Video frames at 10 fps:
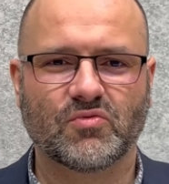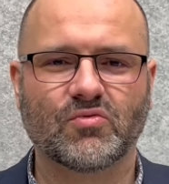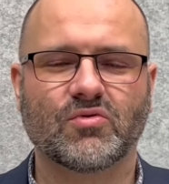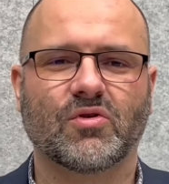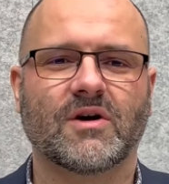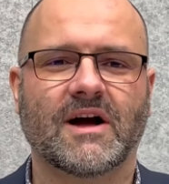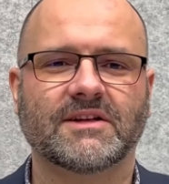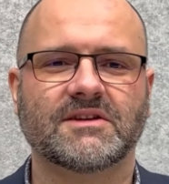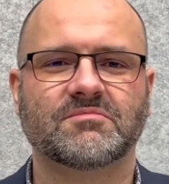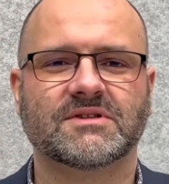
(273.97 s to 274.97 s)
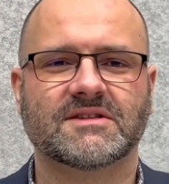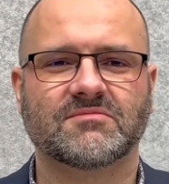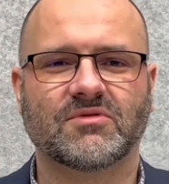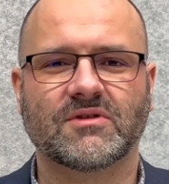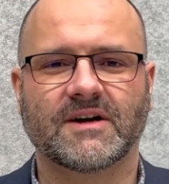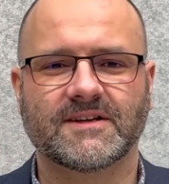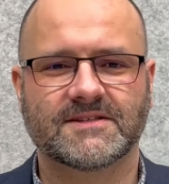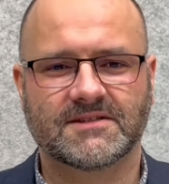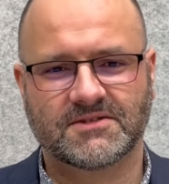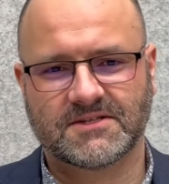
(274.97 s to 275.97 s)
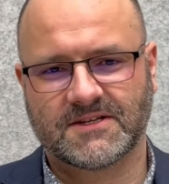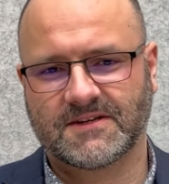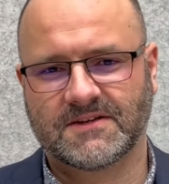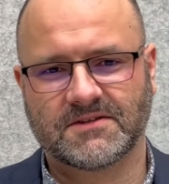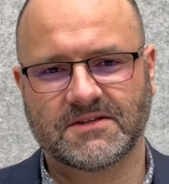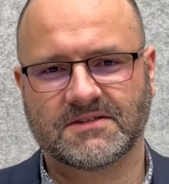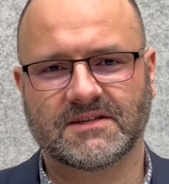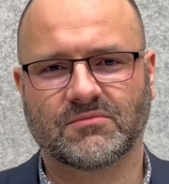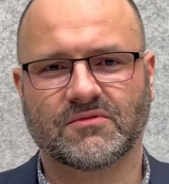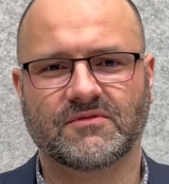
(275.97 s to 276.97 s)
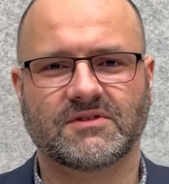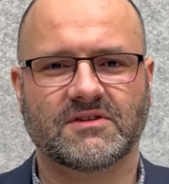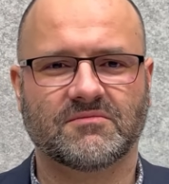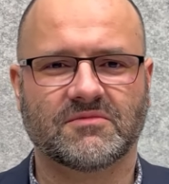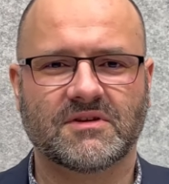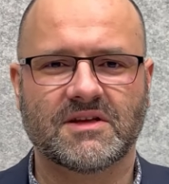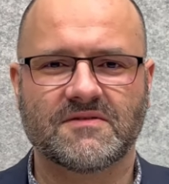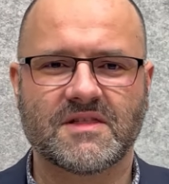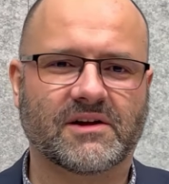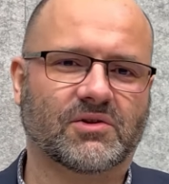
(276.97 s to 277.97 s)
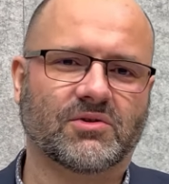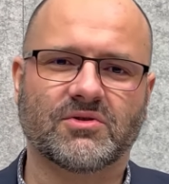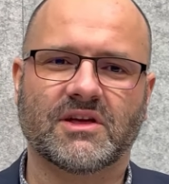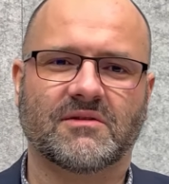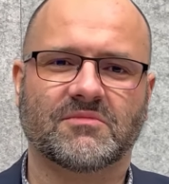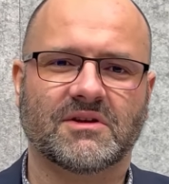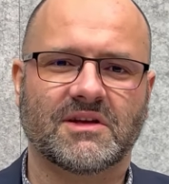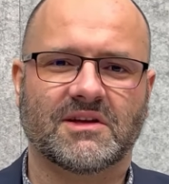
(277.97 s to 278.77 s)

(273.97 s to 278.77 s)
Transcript: ukochani przez Boga, jesteście niesamowitym narodem,